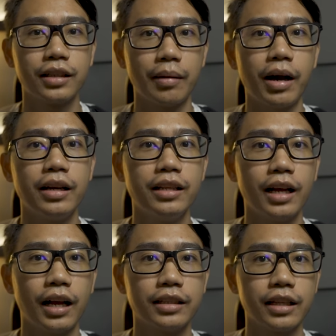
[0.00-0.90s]
สามารถที่
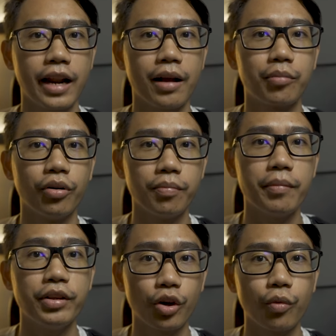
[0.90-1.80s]
จะแสดงผลแบ
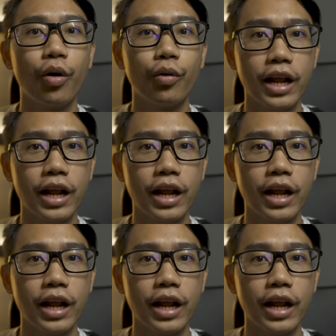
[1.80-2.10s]
บ Interval